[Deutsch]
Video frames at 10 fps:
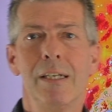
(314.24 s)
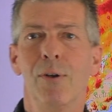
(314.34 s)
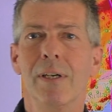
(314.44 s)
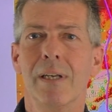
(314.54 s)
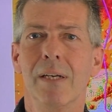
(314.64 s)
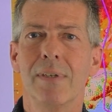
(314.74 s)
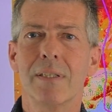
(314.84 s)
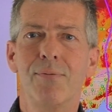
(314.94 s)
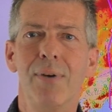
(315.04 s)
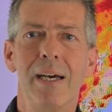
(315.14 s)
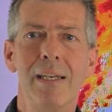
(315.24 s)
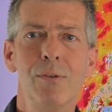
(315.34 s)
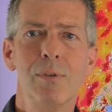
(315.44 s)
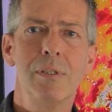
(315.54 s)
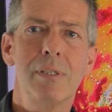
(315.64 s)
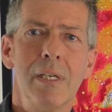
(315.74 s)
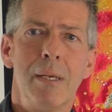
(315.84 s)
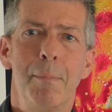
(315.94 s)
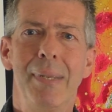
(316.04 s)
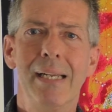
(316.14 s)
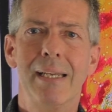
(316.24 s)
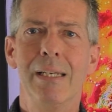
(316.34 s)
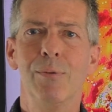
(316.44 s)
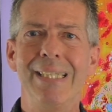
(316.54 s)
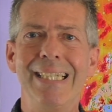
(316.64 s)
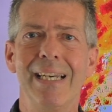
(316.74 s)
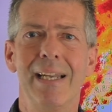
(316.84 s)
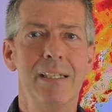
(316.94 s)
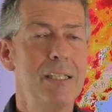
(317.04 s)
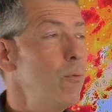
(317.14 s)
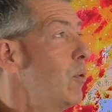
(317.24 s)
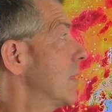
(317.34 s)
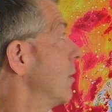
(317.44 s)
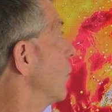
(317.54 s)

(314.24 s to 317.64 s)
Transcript: Nordrhein-Westfalen und Belgien und Niederlande, wo es den